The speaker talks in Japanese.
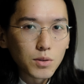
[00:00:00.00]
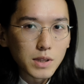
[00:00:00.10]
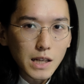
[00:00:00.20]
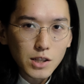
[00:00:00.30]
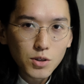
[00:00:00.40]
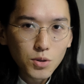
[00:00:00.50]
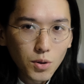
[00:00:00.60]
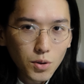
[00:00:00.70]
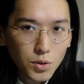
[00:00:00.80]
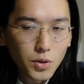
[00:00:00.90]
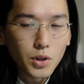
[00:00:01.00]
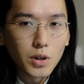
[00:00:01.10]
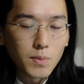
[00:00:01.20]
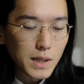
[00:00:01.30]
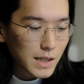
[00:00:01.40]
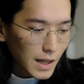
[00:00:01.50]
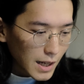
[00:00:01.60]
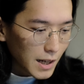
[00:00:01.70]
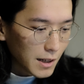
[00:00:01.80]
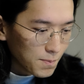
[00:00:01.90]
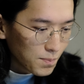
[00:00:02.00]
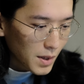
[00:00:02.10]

雑誌を読んでおりまして、